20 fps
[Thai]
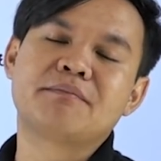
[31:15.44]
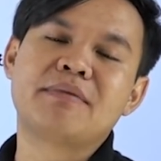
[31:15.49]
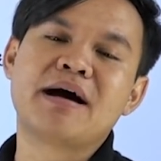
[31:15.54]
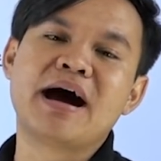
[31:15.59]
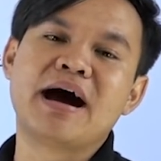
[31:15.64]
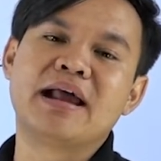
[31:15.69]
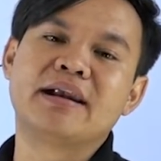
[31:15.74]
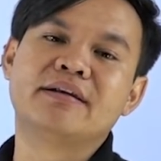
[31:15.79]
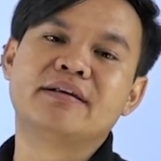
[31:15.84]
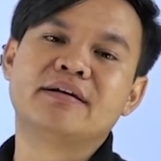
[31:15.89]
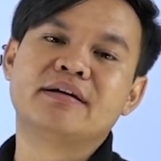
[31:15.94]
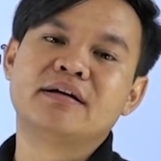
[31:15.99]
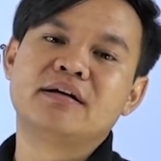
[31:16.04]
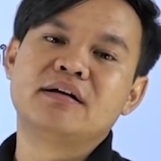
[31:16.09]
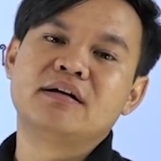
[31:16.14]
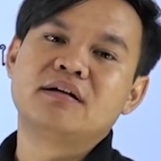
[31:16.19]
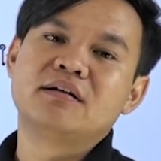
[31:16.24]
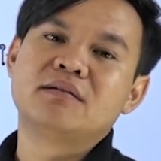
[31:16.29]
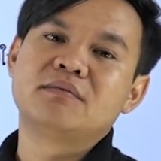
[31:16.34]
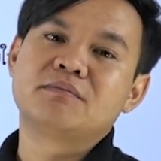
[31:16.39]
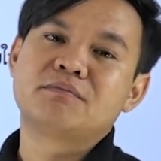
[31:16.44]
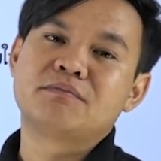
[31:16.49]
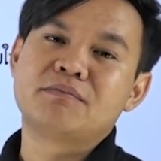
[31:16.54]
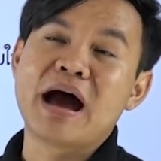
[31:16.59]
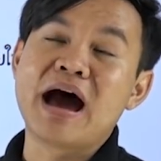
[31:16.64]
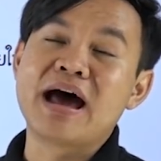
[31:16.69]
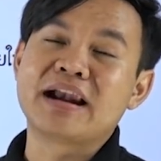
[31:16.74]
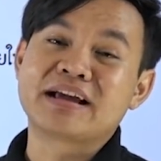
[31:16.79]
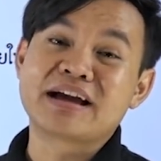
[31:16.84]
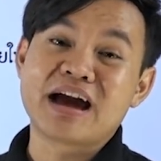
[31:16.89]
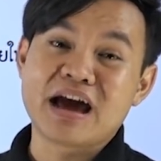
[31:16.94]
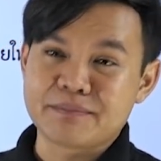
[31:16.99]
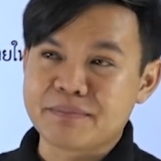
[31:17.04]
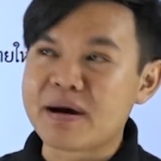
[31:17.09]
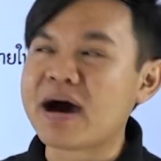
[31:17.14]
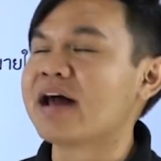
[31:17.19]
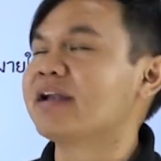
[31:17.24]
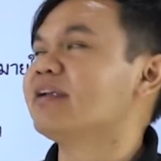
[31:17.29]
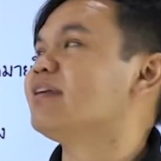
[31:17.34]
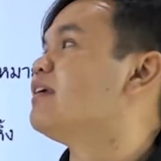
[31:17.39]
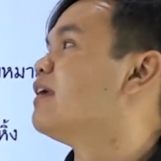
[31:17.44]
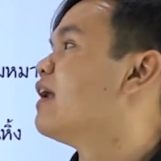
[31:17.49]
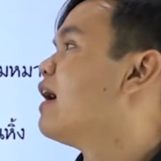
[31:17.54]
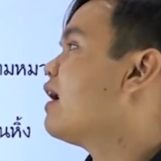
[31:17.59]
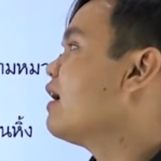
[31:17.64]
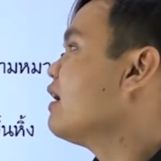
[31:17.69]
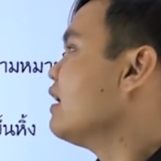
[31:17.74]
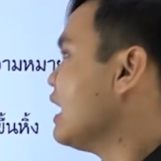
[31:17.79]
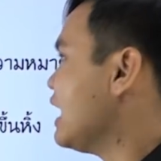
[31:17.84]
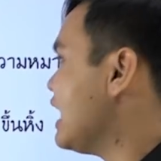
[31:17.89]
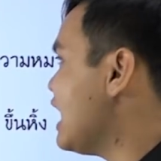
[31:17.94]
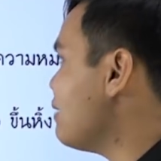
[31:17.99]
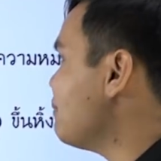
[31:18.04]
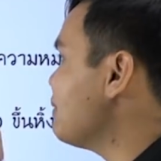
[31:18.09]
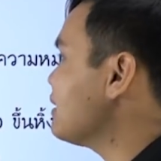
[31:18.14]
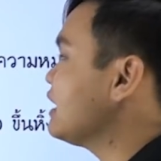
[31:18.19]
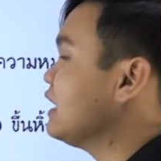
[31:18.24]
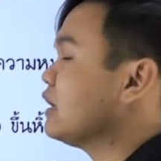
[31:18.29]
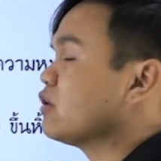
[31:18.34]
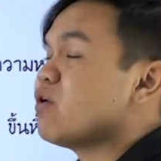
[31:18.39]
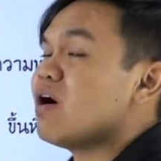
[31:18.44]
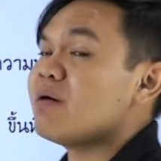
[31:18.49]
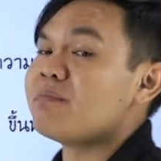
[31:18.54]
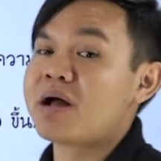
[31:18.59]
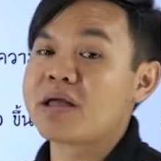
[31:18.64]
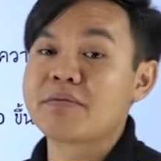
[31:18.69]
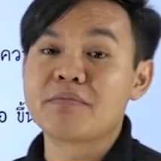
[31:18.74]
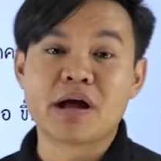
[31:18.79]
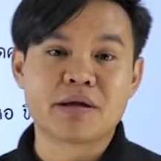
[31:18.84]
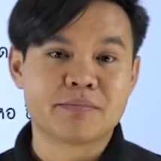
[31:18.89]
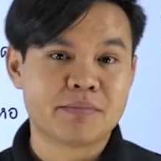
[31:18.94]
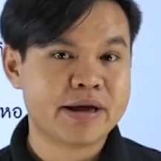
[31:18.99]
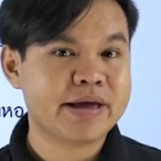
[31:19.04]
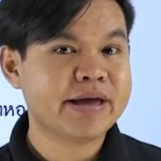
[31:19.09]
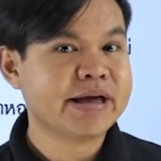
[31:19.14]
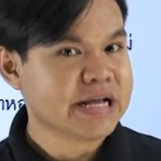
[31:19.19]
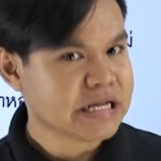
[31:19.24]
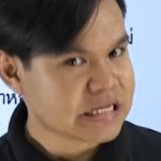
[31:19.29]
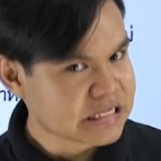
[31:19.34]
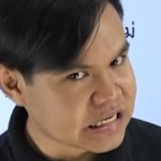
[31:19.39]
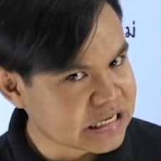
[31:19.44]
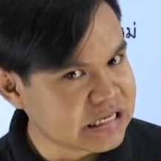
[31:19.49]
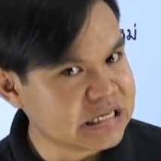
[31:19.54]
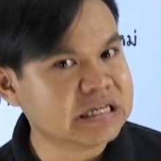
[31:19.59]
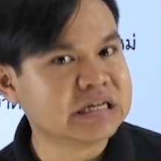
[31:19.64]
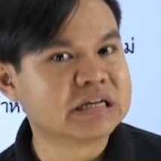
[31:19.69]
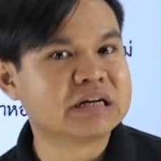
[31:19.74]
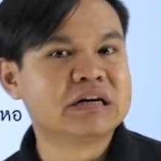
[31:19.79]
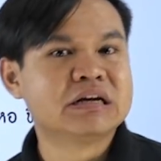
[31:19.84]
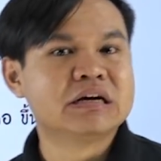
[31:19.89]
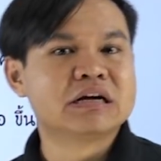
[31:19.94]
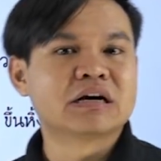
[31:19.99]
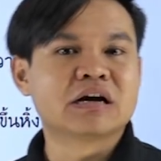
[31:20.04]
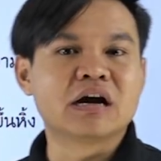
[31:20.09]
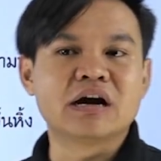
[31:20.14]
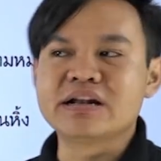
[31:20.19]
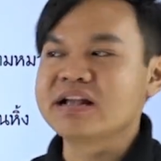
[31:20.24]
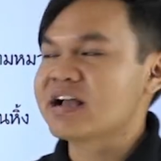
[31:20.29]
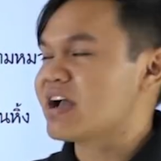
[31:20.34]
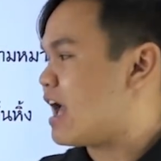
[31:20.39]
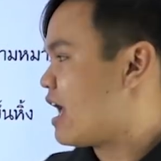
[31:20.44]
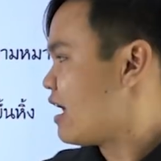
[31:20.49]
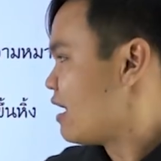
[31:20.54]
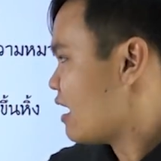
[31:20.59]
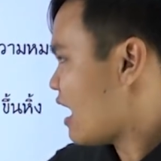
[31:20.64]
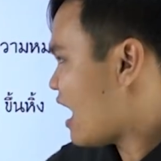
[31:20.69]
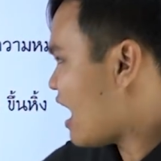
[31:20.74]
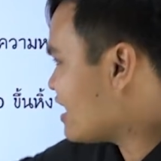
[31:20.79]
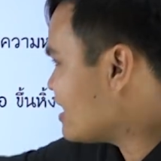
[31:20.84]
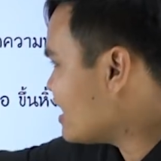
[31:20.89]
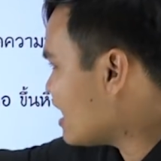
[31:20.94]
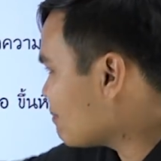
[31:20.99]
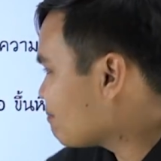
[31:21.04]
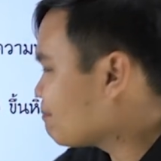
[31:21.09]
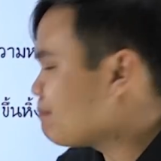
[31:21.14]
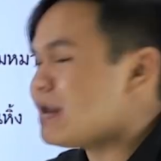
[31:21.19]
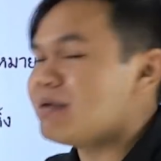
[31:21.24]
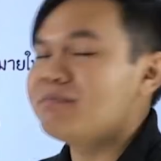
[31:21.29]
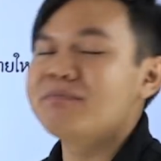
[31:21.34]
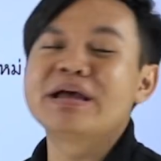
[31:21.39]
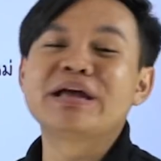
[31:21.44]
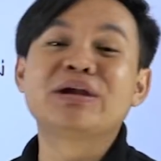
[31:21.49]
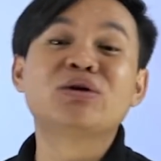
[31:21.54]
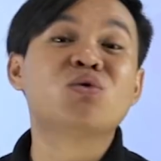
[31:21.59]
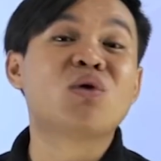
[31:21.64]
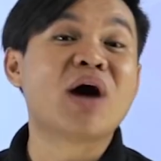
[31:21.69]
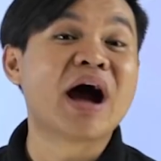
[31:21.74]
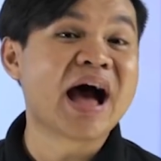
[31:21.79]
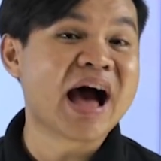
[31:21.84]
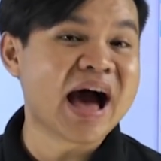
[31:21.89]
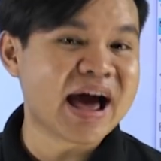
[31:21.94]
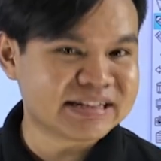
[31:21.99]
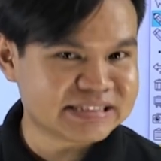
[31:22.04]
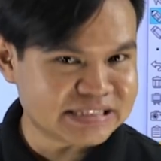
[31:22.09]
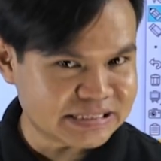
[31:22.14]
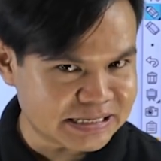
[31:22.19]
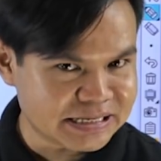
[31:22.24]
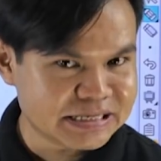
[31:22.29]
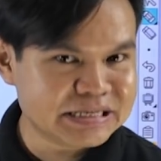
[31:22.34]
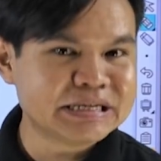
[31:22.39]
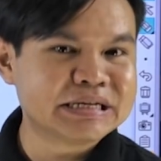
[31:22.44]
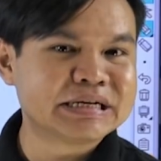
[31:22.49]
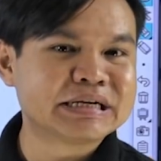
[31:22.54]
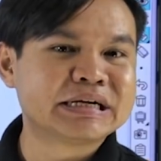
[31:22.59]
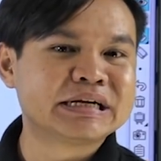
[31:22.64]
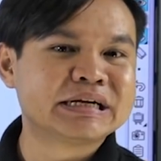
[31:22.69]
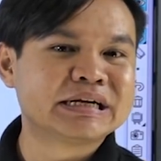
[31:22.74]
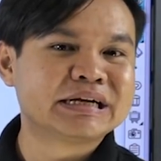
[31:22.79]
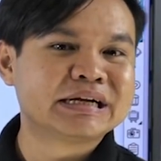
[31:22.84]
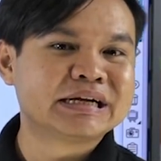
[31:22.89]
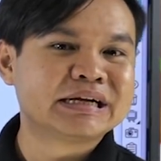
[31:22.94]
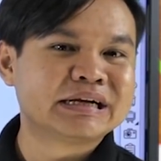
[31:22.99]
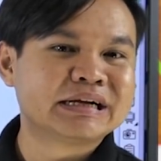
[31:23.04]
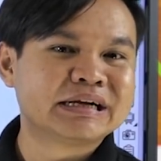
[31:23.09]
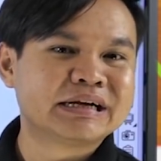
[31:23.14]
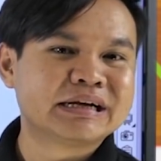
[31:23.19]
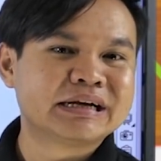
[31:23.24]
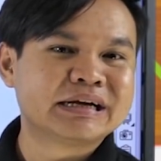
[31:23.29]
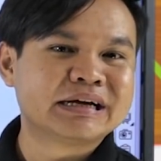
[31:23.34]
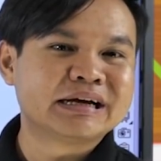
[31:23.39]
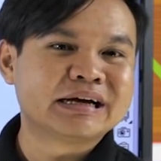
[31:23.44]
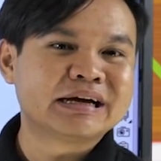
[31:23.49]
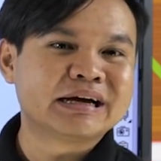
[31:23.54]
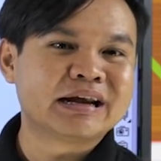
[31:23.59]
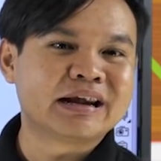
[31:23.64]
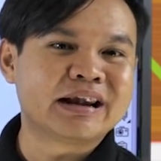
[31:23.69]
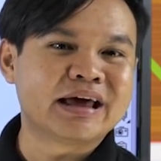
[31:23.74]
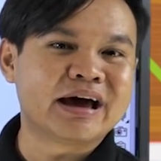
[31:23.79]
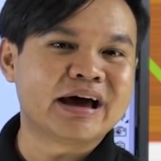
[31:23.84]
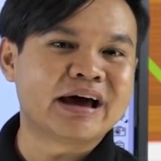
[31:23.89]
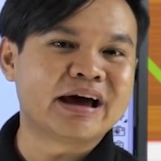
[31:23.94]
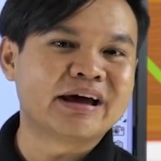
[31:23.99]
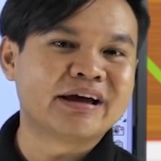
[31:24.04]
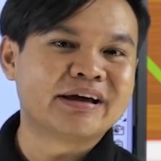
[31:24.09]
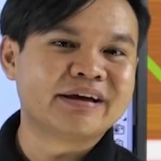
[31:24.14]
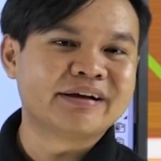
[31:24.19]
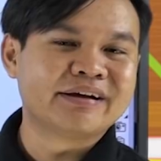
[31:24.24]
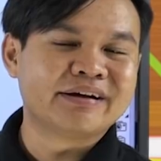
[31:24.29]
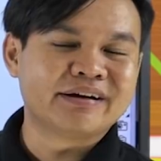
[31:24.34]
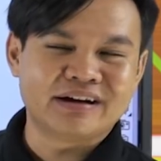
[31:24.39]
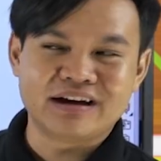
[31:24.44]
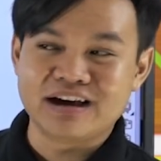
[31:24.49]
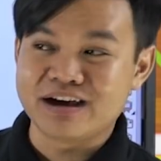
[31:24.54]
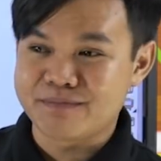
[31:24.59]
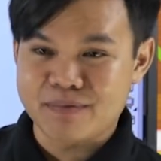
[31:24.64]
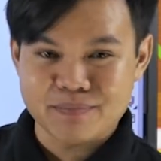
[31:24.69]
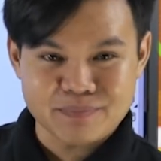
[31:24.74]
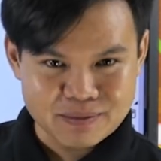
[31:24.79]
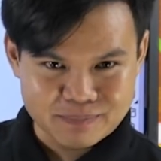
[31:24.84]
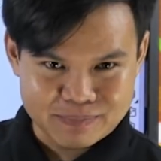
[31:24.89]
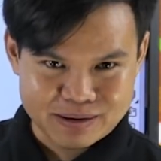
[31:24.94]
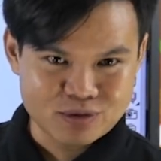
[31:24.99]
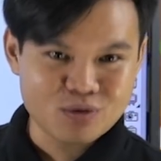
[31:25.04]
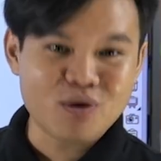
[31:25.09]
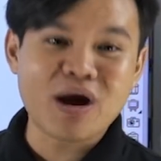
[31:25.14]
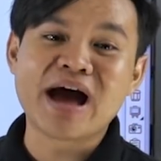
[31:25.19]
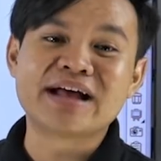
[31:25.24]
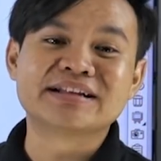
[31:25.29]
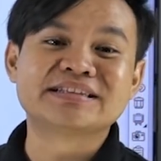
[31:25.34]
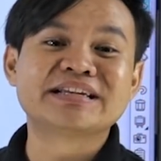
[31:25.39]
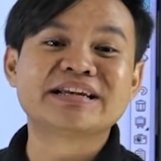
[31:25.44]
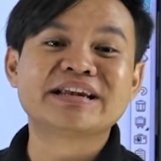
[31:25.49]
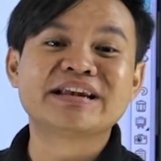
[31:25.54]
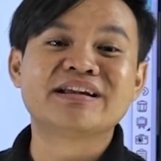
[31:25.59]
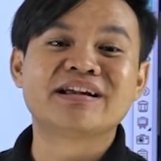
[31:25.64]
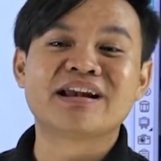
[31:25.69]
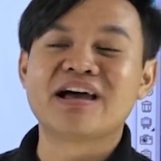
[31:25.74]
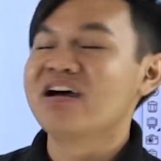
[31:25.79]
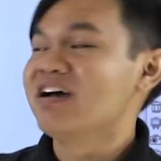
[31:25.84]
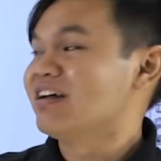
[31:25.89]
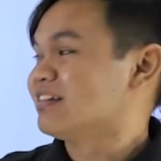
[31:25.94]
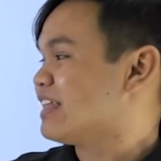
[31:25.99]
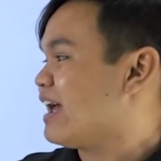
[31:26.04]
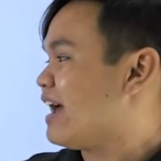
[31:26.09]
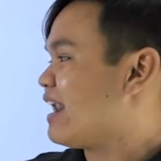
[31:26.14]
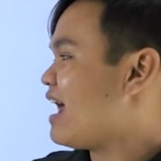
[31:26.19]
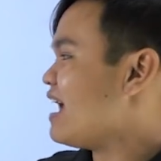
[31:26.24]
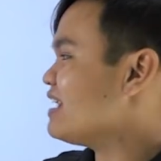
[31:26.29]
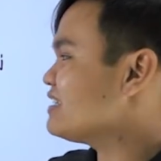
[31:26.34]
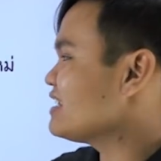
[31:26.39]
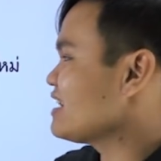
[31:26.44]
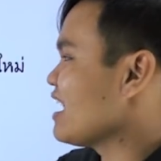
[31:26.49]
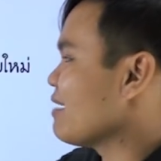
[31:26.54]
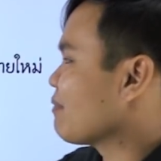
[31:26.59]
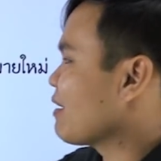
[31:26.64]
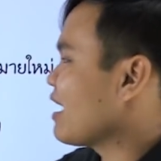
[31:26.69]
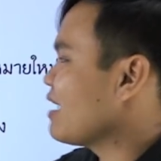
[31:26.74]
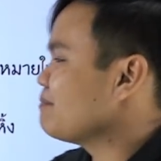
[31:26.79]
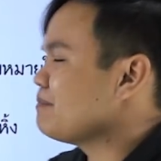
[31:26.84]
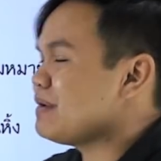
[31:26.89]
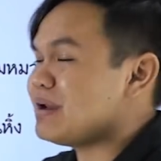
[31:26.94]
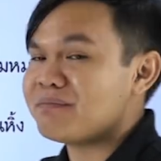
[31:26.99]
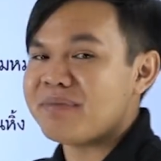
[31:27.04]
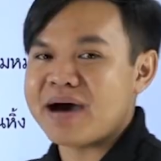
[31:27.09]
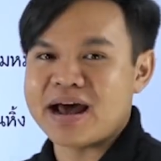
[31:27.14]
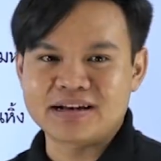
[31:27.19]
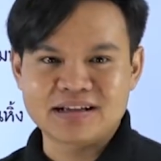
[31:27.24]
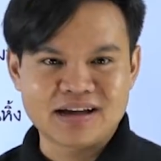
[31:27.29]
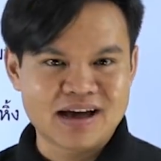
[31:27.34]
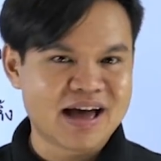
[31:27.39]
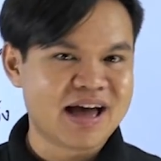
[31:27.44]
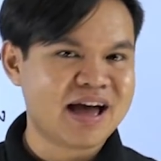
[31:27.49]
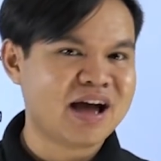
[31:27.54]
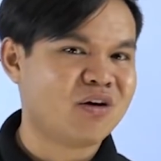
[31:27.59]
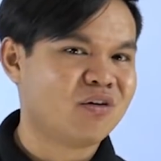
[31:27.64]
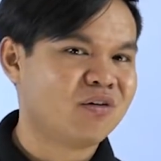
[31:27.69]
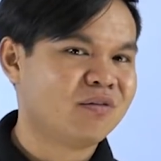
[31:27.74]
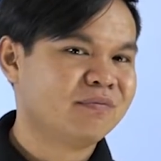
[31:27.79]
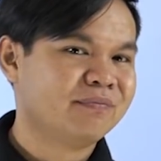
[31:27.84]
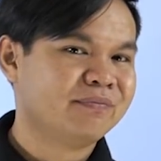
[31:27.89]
ผ่านการผัดนะแล้วมันเกิดความหมายใหม่เกิดยังไงอันเนี้ยเป็นเมนูอาหารชนิดหนึ่งนะมันเป็นเมนูอาหารชนิดหนึ่งแล้วแต่ถ้าสลับกันเป็นผัดข้าว